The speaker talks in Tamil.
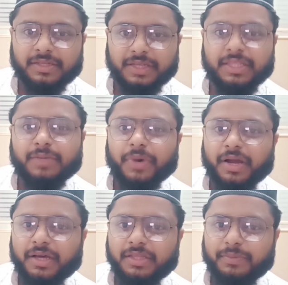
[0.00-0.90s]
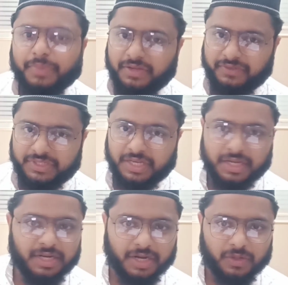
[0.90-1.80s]
எதிர்பாராத பல
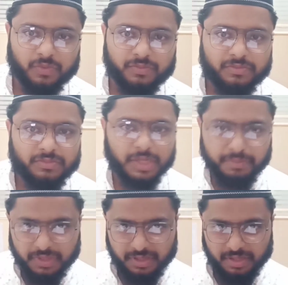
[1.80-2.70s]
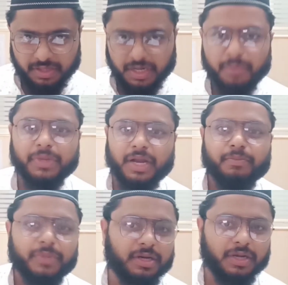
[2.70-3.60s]
விஷயங்கள் நடக்கும் நம்ம நம்ம
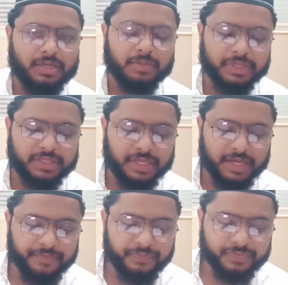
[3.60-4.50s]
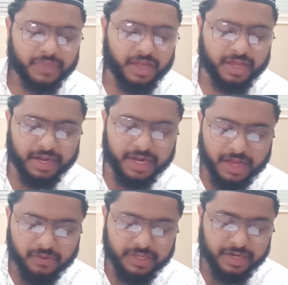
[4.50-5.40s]
நண்பர்களுக்கு மத்தியில்
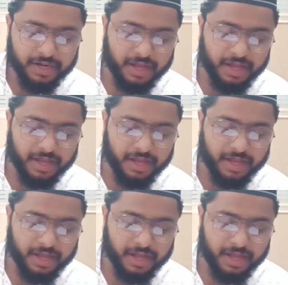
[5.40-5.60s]
ரெண்டாவது என்னன்னா